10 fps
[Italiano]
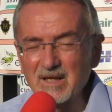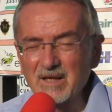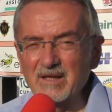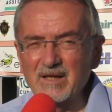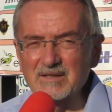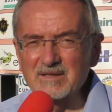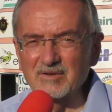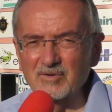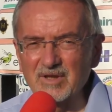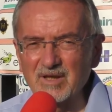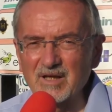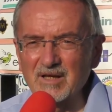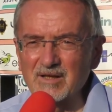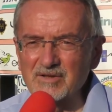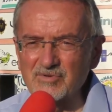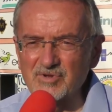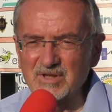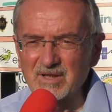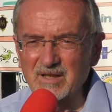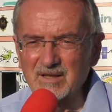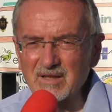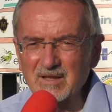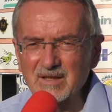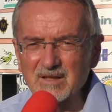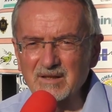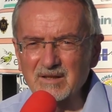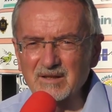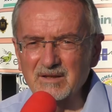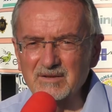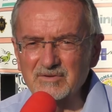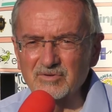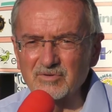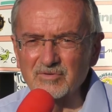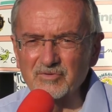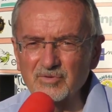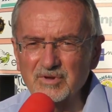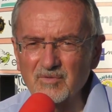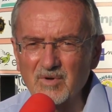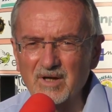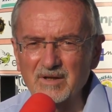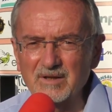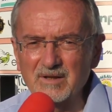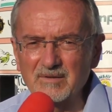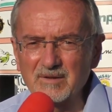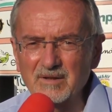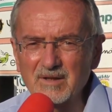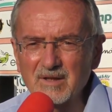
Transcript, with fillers: e grazie devo dire anche alle società che sono venuti qua nella,